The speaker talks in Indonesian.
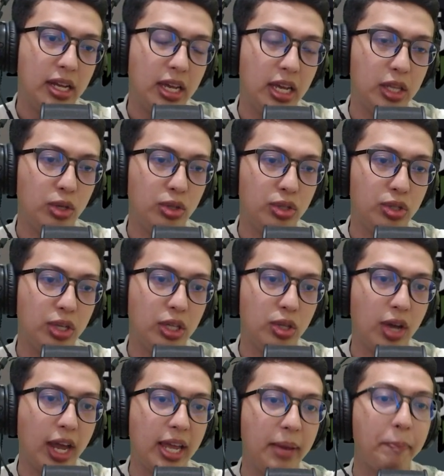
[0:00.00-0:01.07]
Itu itu
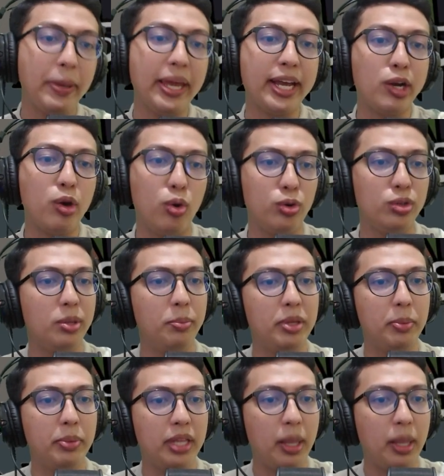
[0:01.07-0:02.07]
kayaknya Pico teman-teman.